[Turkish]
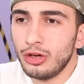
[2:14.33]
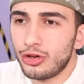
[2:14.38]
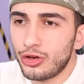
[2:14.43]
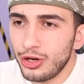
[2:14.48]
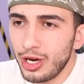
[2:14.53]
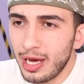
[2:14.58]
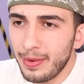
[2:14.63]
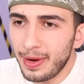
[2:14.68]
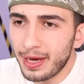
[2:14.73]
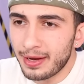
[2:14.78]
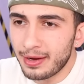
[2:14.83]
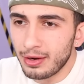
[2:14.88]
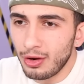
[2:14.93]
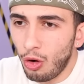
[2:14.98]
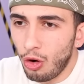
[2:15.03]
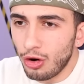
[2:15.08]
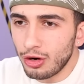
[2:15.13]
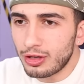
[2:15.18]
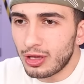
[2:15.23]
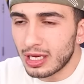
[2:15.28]
Şuna bak
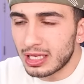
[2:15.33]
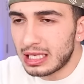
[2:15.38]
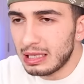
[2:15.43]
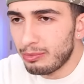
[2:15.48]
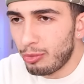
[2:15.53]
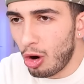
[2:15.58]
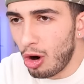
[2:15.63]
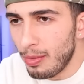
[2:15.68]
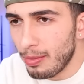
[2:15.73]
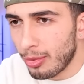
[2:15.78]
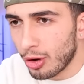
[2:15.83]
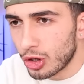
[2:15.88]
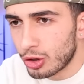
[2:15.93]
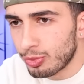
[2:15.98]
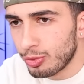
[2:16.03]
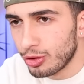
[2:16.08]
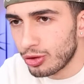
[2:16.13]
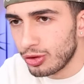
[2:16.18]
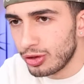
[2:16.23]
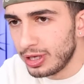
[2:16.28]
ortası
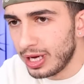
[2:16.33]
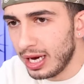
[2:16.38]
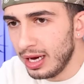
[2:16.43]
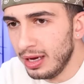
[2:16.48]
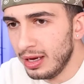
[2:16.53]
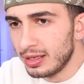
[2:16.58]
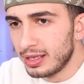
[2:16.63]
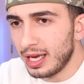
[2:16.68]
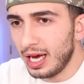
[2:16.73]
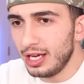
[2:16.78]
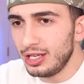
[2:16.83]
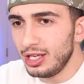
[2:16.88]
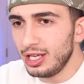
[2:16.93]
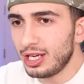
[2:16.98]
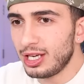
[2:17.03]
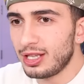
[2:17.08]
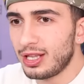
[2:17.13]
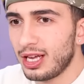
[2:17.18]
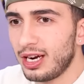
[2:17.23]
bomboş bunun ya. Sadece iki